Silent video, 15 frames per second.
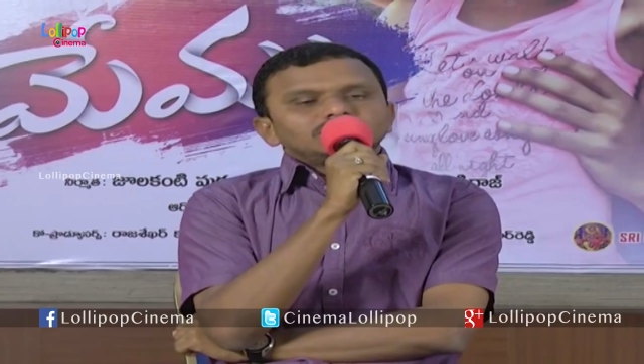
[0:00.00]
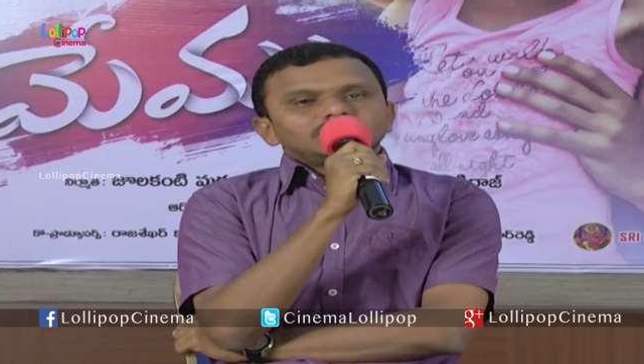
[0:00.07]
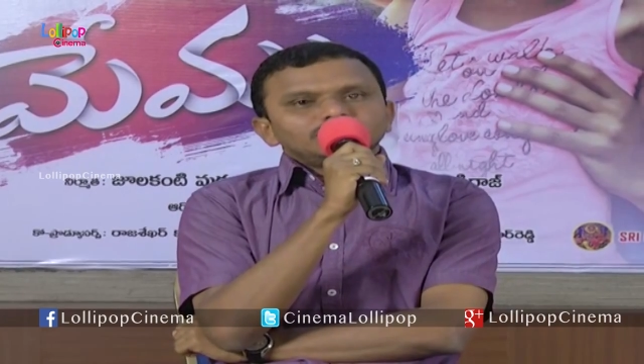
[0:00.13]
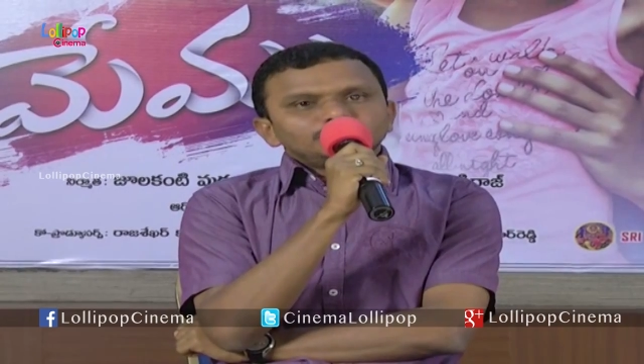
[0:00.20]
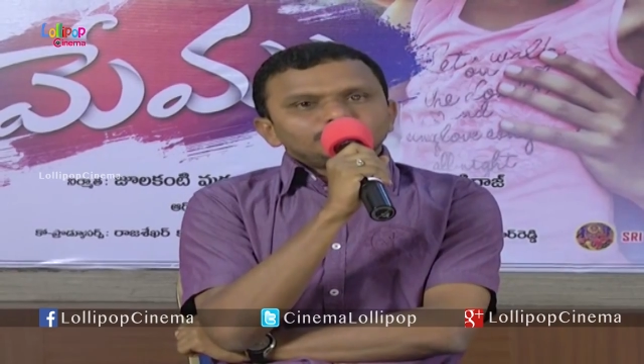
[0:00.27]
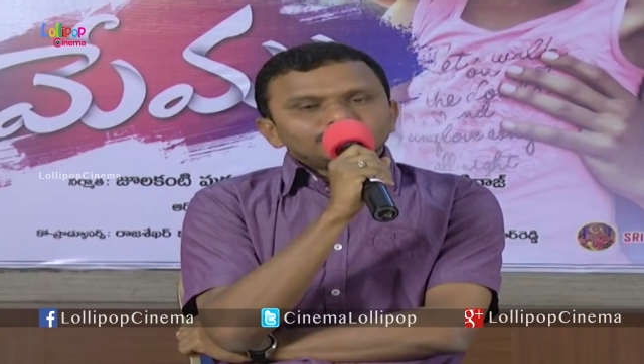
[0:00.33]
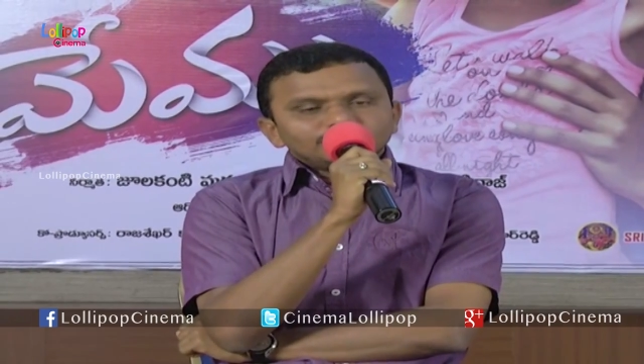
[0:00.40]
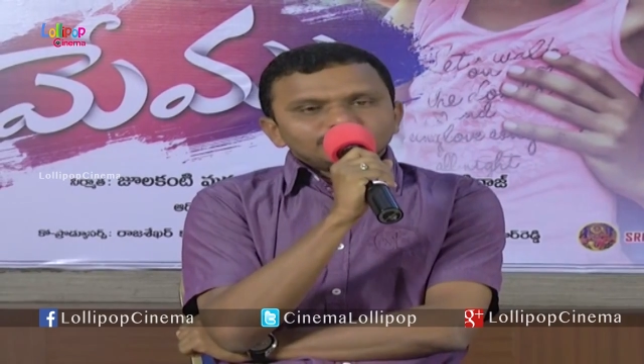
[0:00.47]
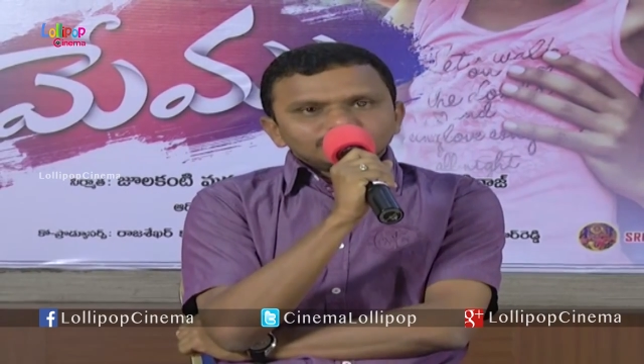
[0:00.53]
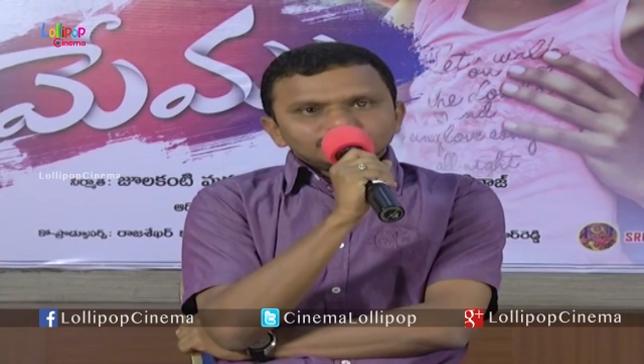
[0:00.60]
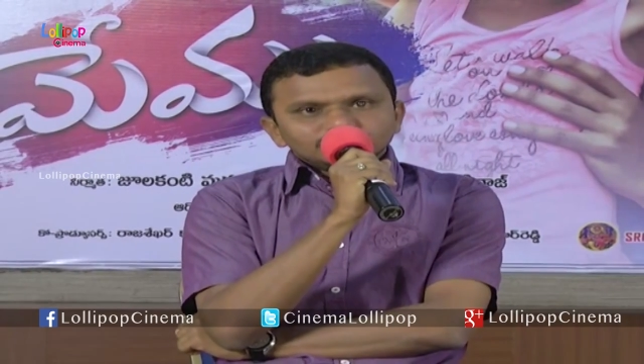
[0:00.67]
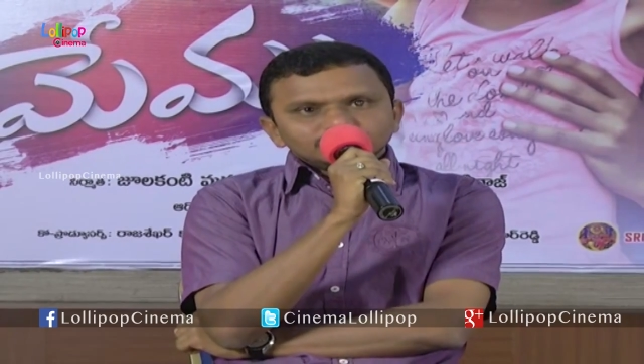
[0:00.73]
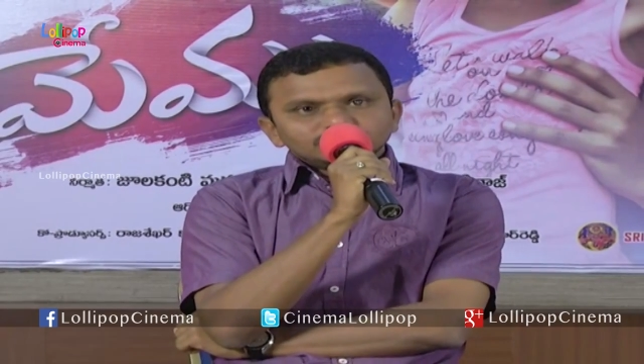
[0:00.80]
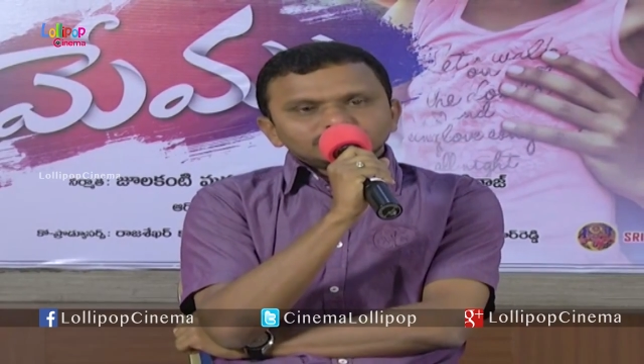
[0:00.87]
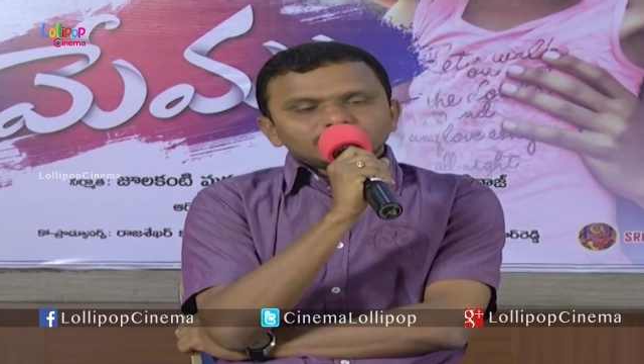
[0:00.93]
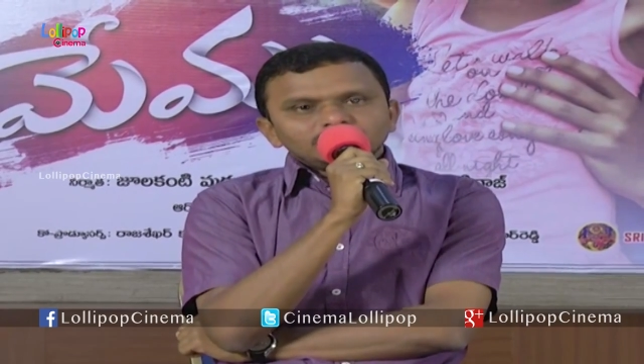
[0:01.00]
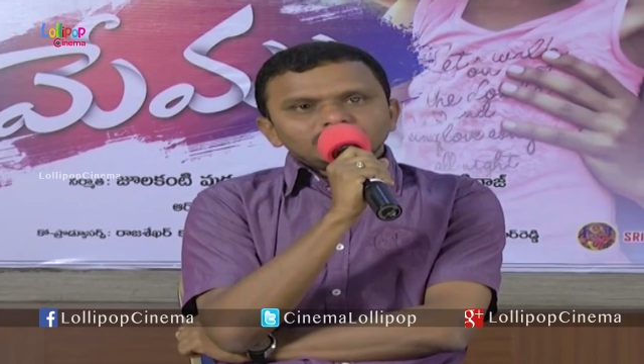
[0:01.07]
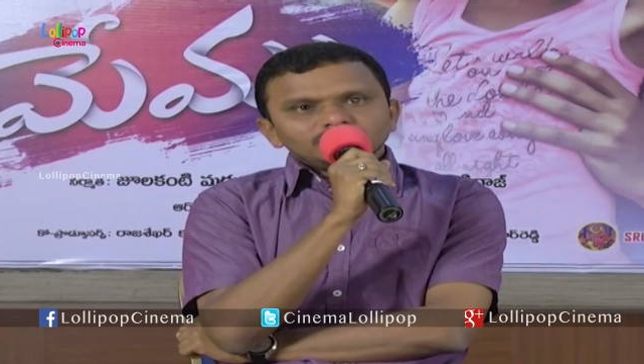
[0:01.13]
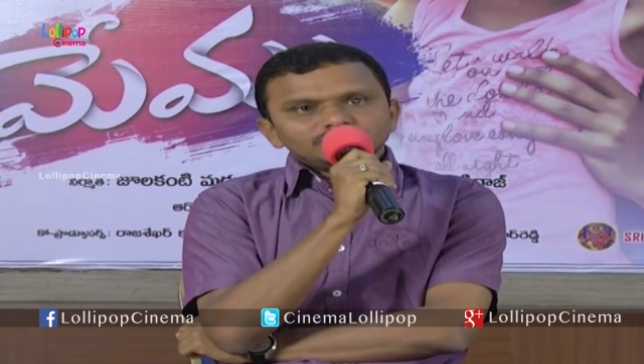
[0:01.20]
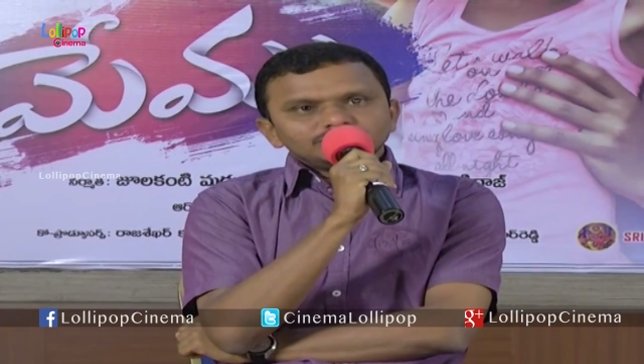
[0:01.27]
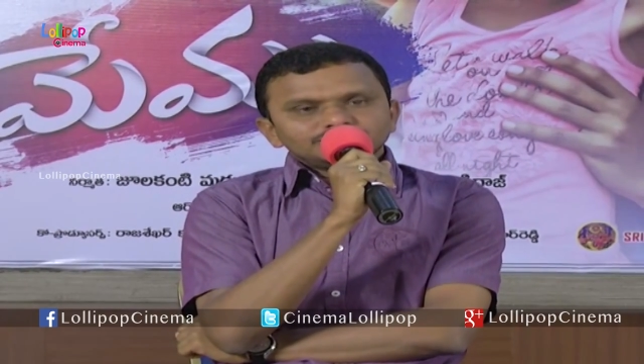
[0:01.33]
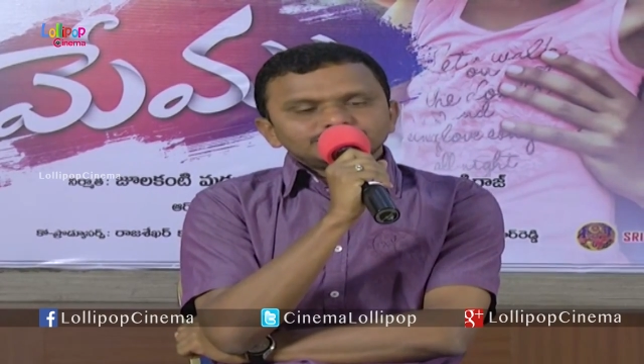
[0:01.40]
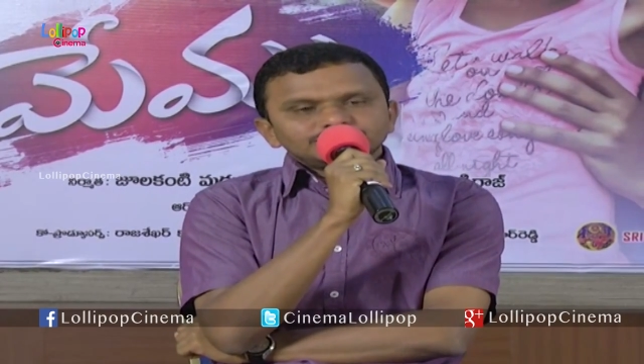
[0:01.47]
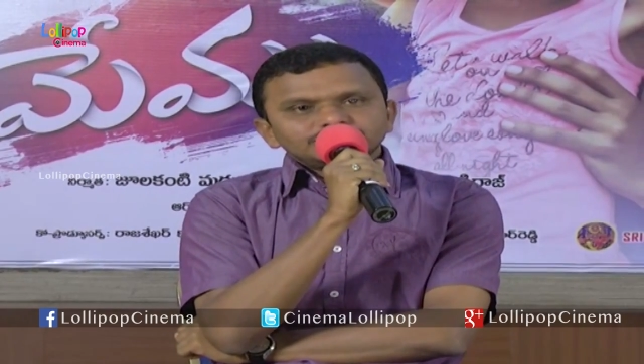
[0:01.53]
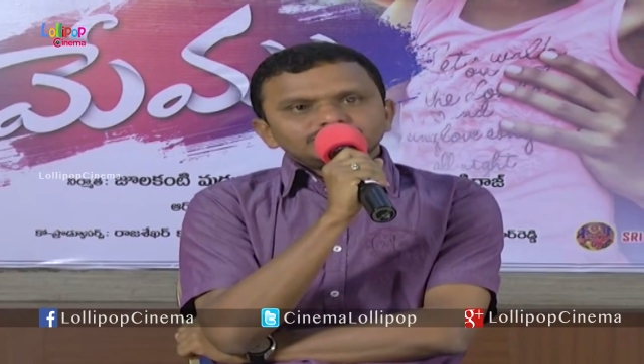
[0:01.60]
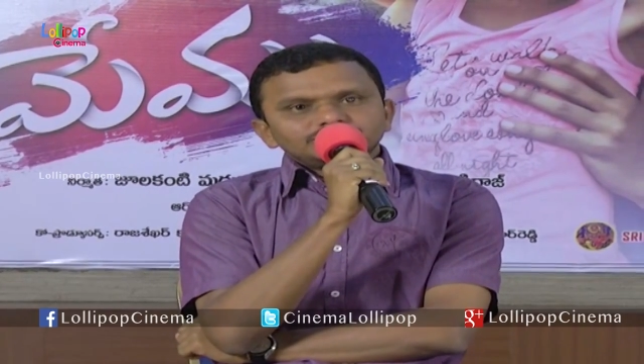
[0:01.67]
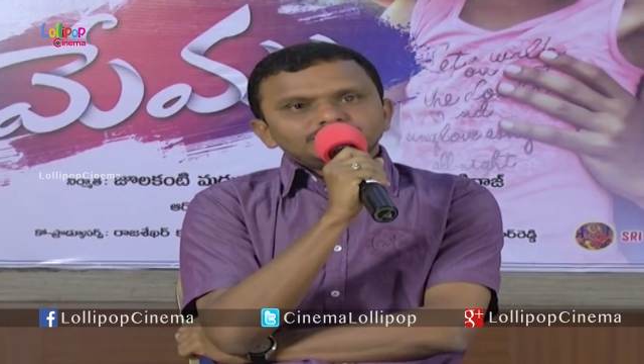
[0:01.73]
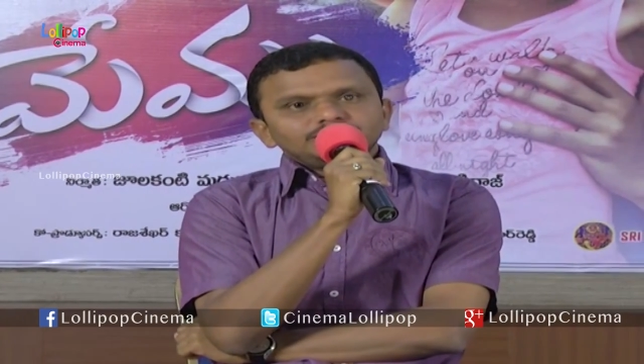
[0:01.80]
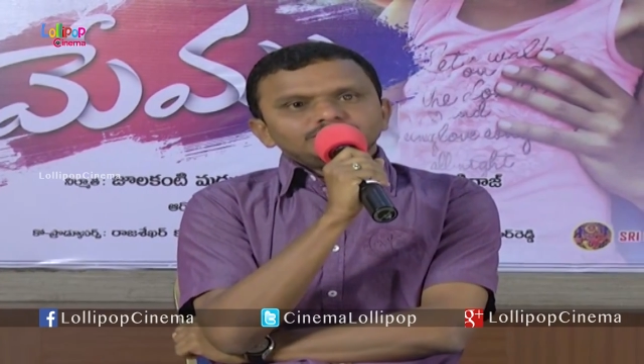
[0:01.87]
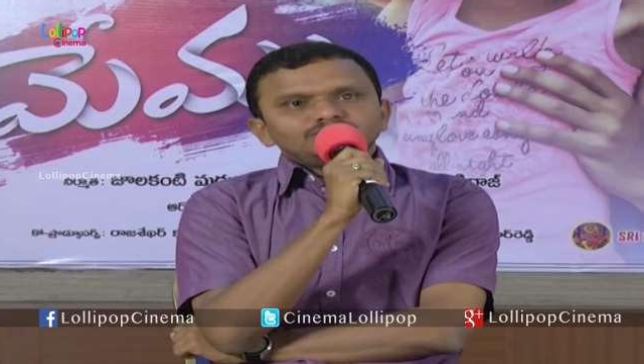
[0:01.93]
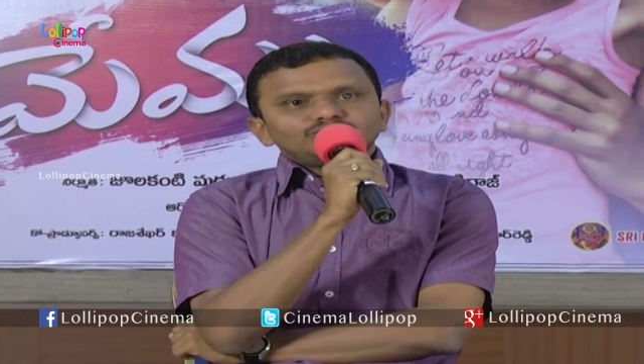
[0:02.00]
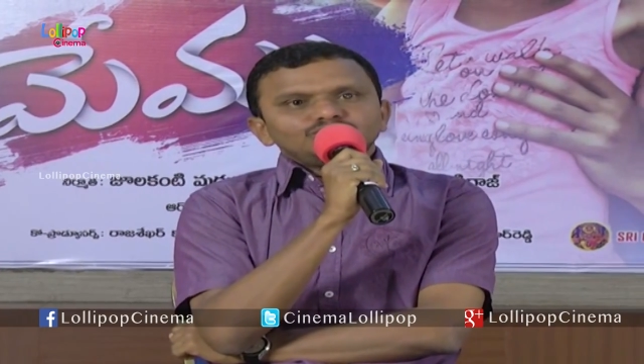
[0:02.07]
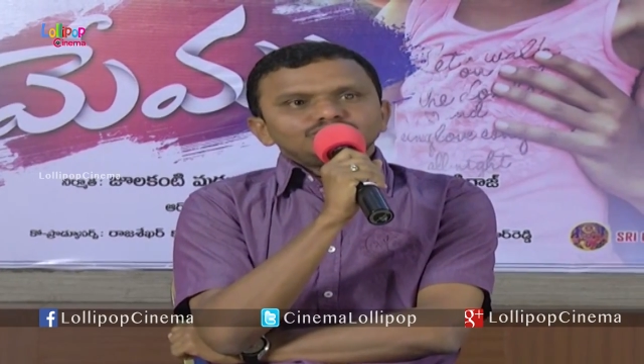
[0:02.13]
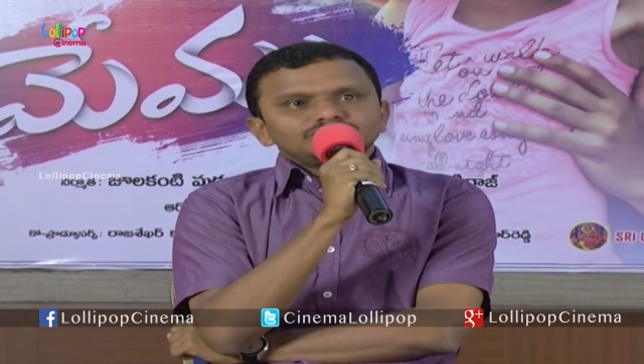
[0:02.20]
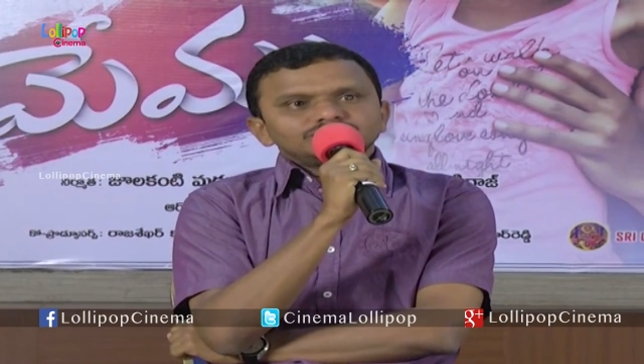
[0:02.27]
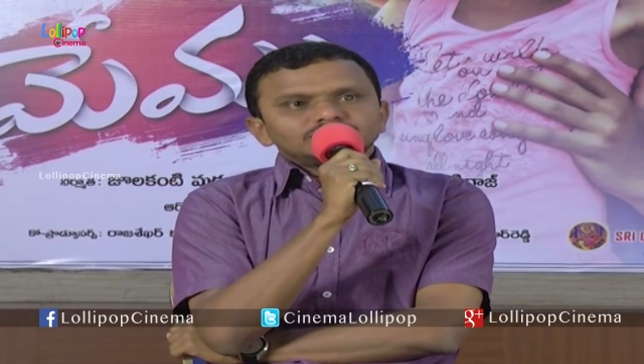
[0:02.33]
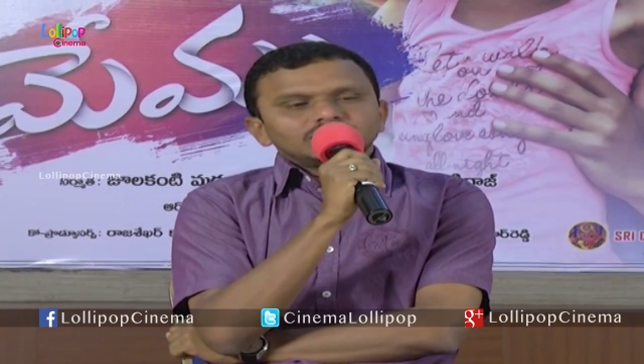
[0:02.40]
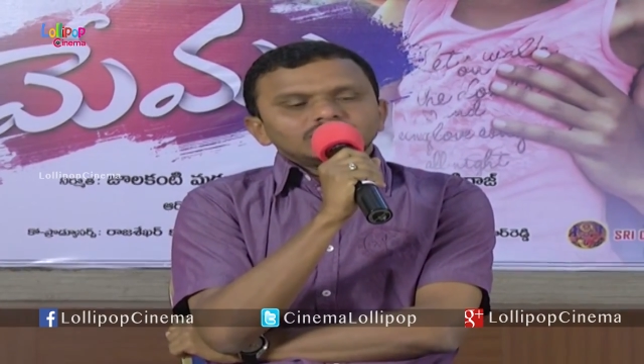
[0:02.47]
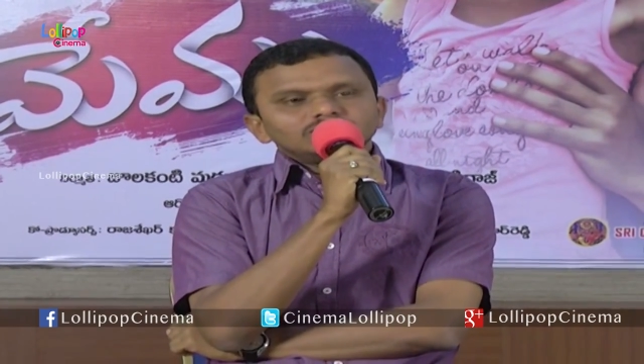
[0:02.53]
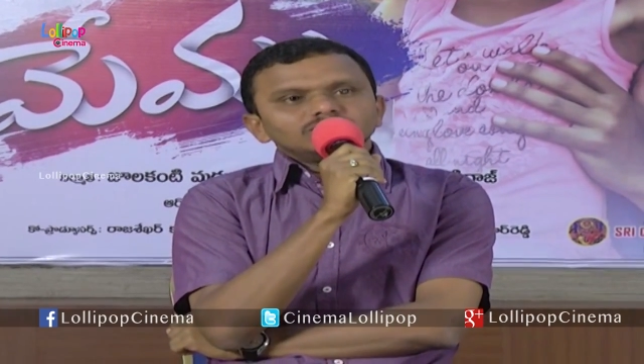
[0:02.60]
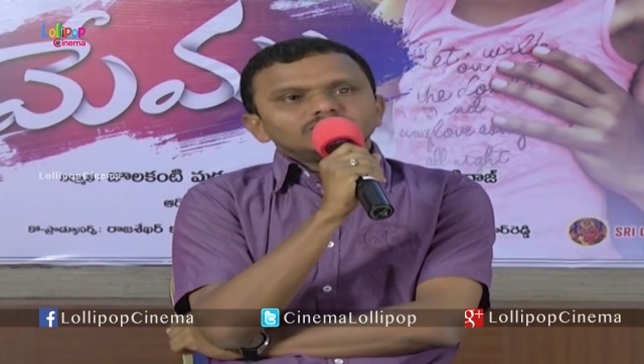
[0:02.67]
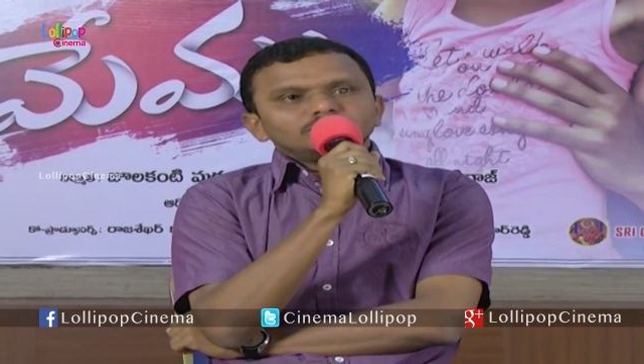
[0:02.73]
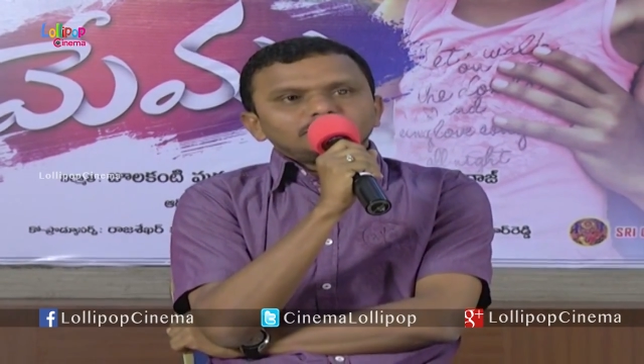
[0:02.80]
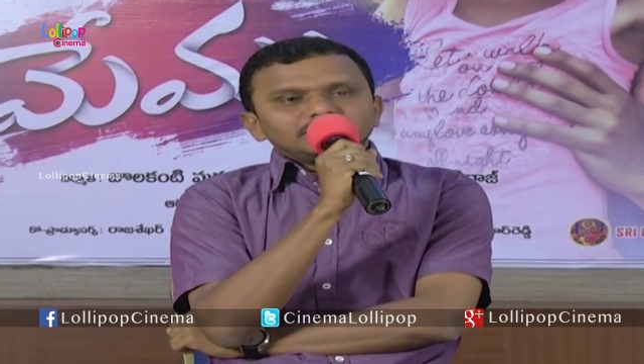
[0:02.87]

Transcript: తను ఇప్పటివరకు తమిళంలో చేసినటువంటి మూడు చిత్రాలు